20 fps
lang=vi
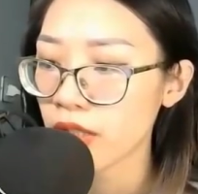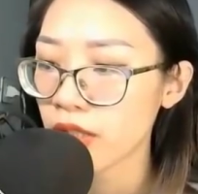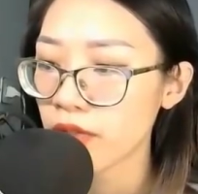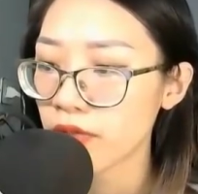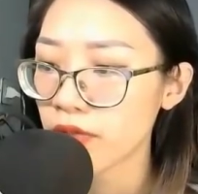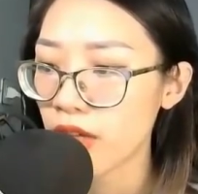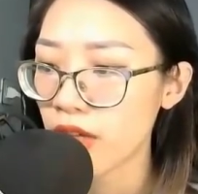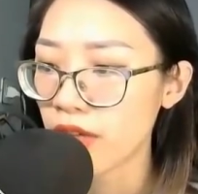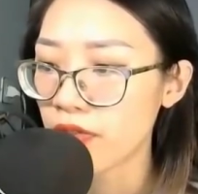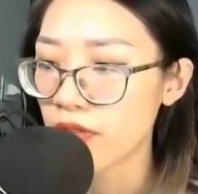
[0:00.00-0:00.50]

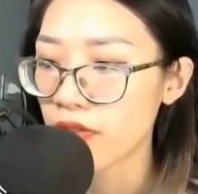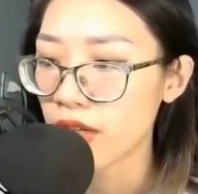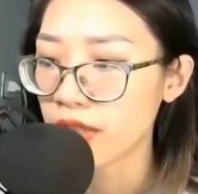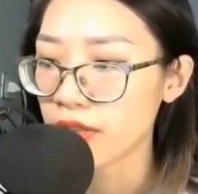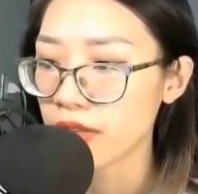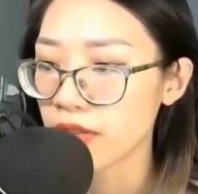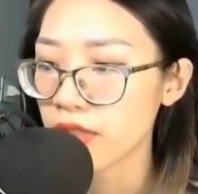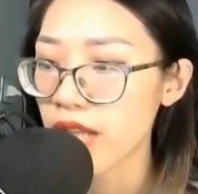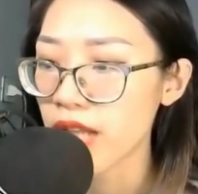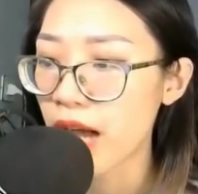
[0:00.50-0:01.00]
Về
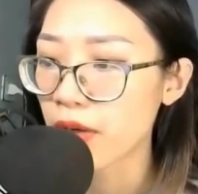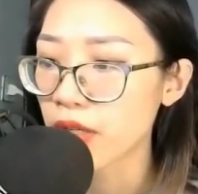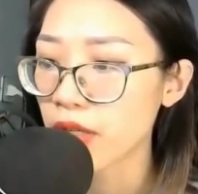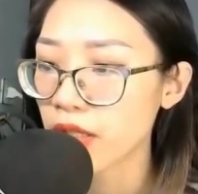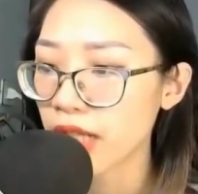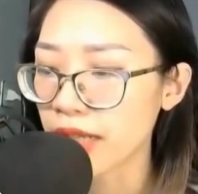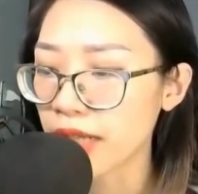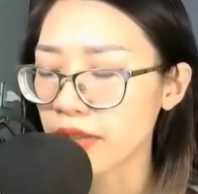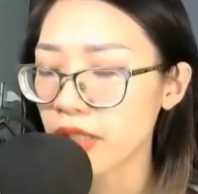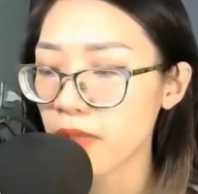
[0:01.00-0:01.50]
phần đạo hư
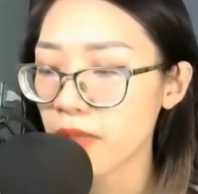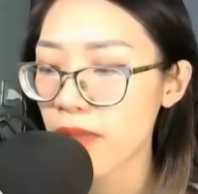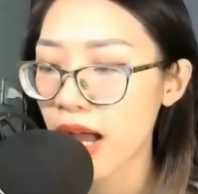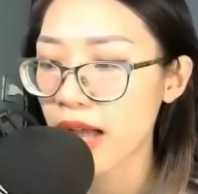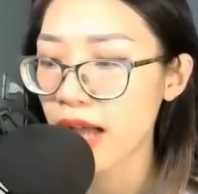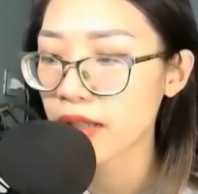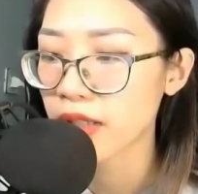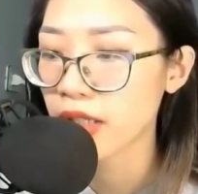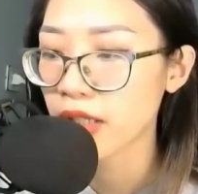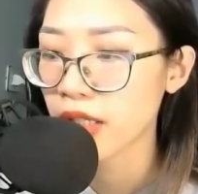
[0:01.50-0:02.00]
ảnh thứ
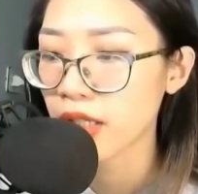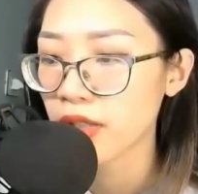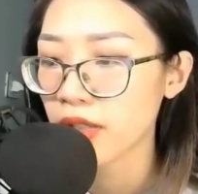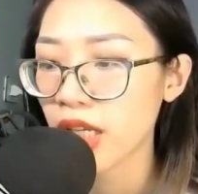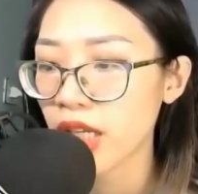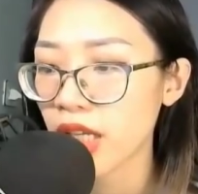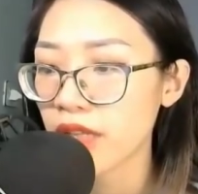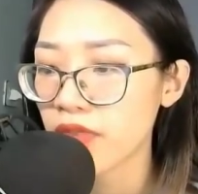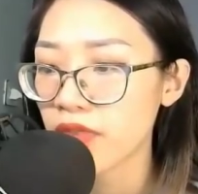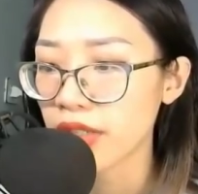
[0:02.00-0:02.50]
ba,
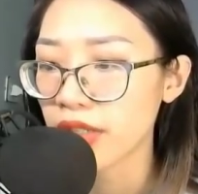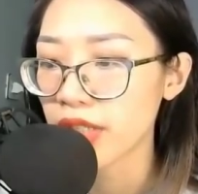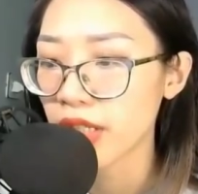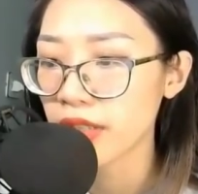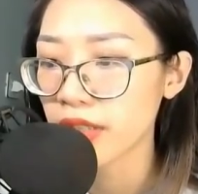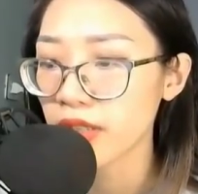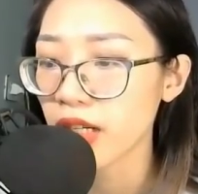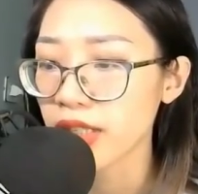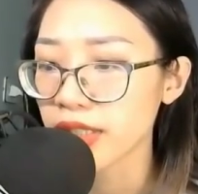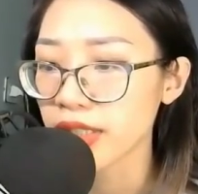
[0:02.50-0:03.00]
thì vẫn
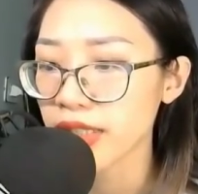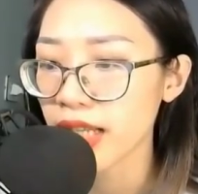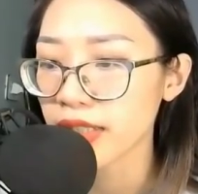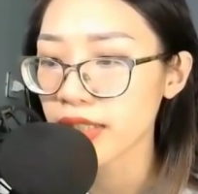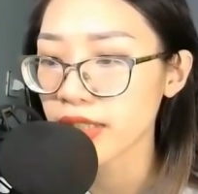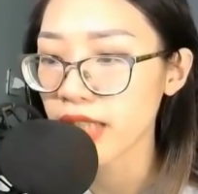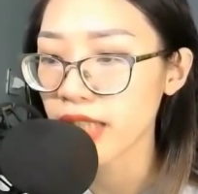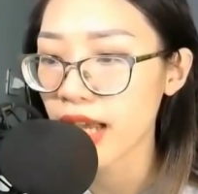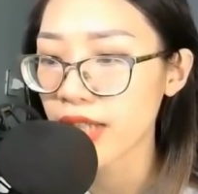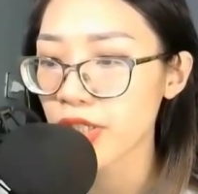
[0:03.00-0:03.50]
đứng ở xa
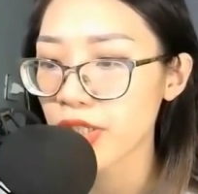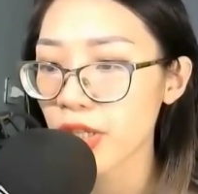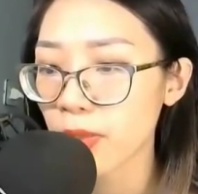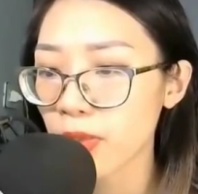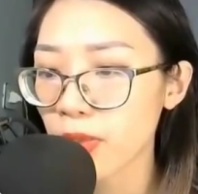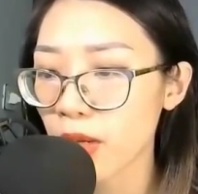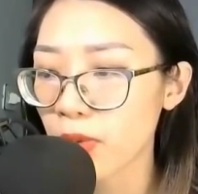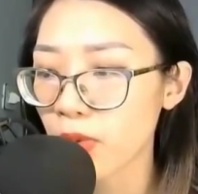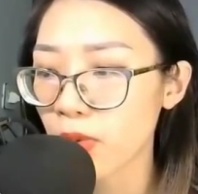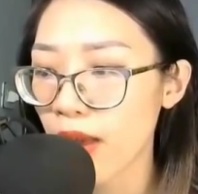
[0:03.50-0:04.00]
xa trong
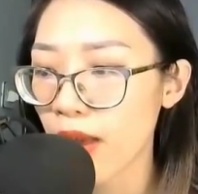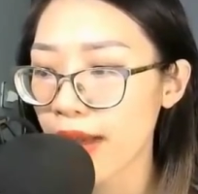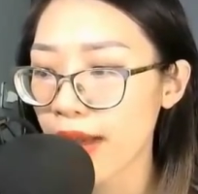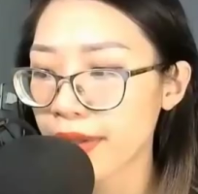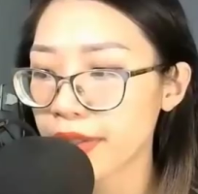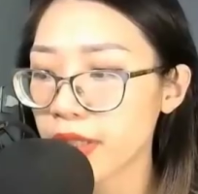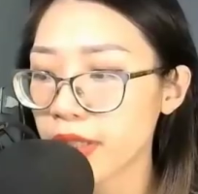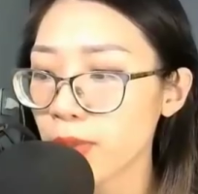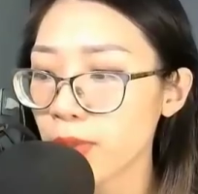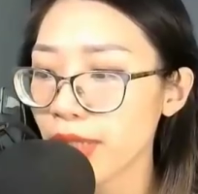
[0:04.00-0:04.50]
hồng quang
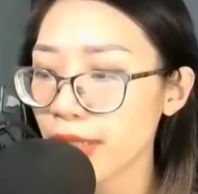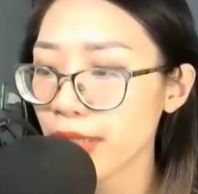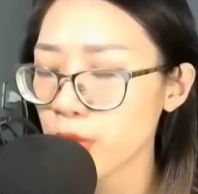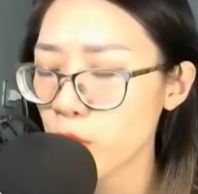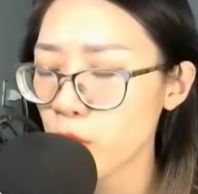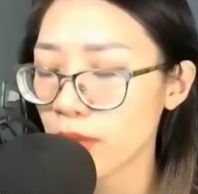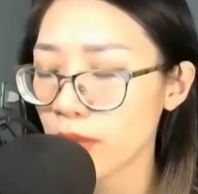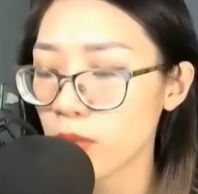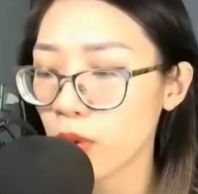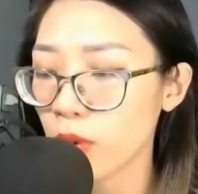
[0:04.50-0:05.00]
không di
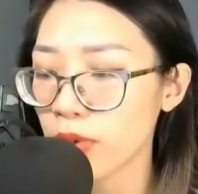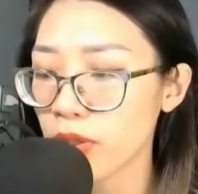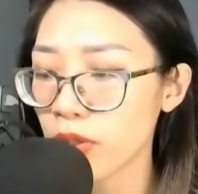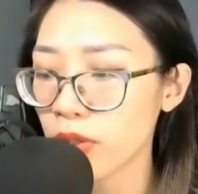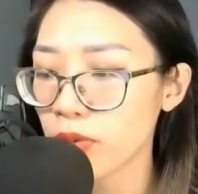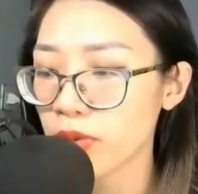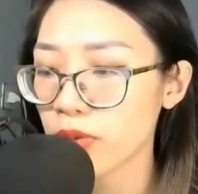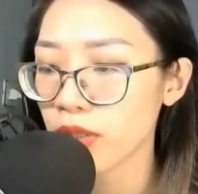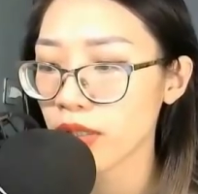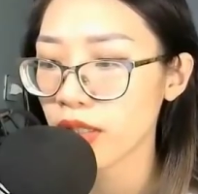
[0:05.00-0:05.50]
chuyển một chút.